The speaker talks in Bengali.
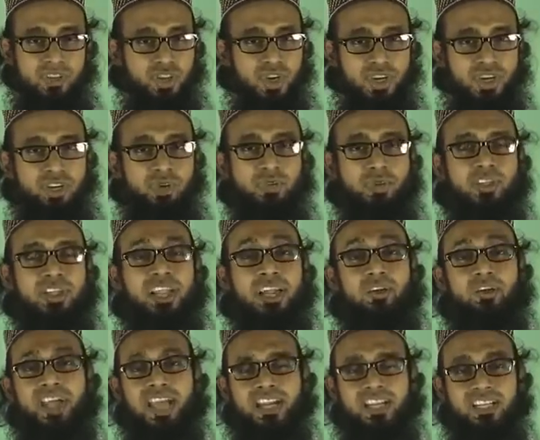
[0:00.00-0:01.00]
ছয়টা উপাদান
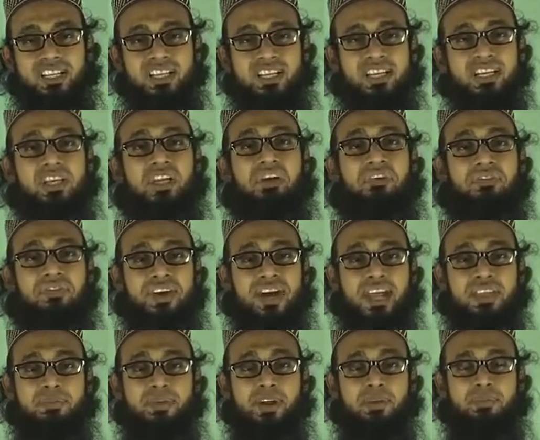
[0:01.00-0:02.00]
এখন একটা
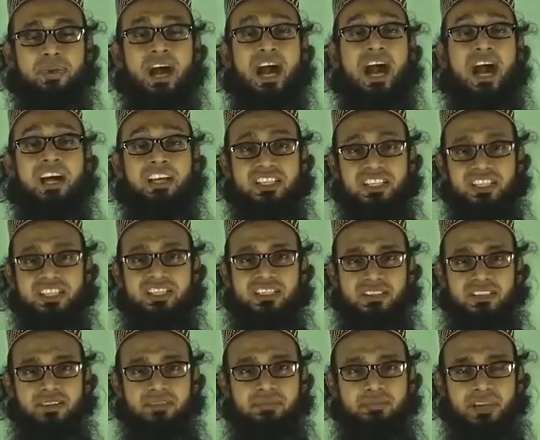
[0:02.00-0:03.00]
ফাইবার বা আশ
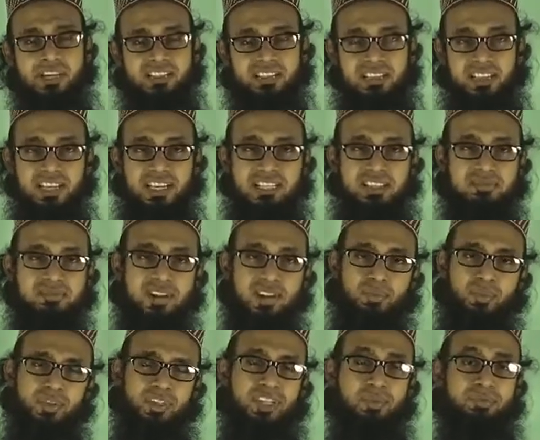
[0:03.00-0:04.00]
বাড়ছে কাঁচা
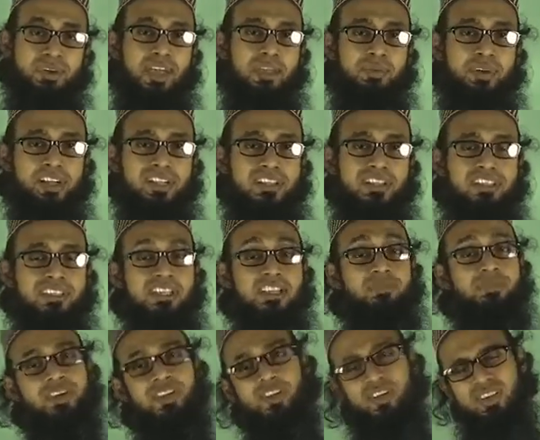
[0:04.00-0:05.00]
ছোলার মধ্যে ফাইবার আছে যেটা
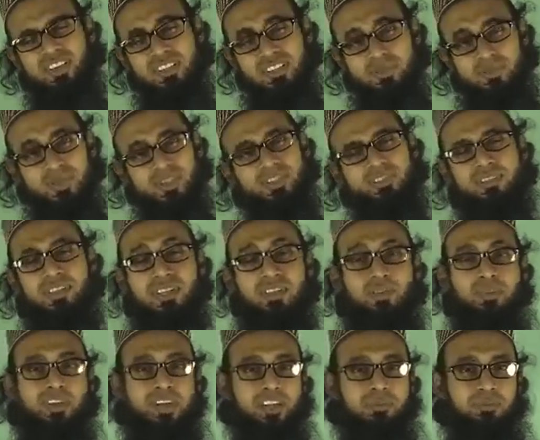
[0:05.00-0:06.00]
আপনাকে কনস্টিপেশন থেকে
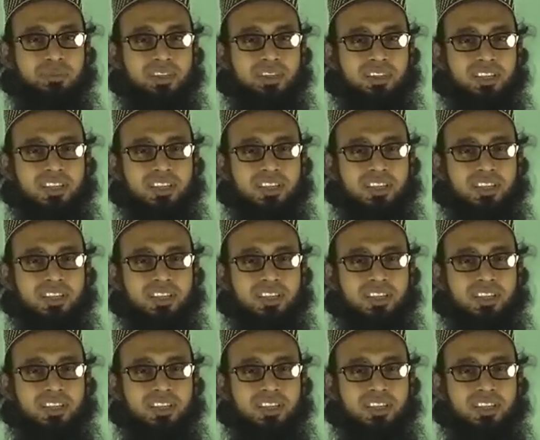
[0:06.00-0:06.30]
দূরে রাখবে